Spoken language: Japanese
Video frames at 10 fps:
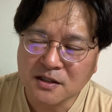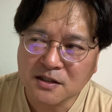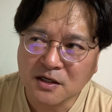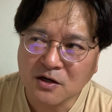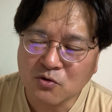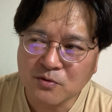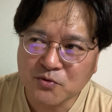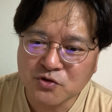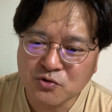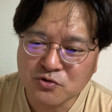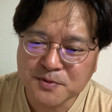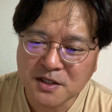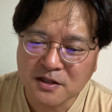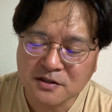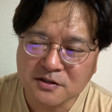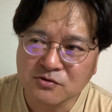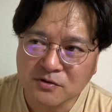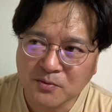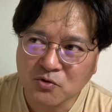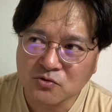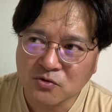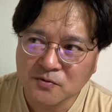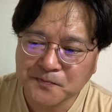なんかこれ Vlog みたいになってるんで、僕の。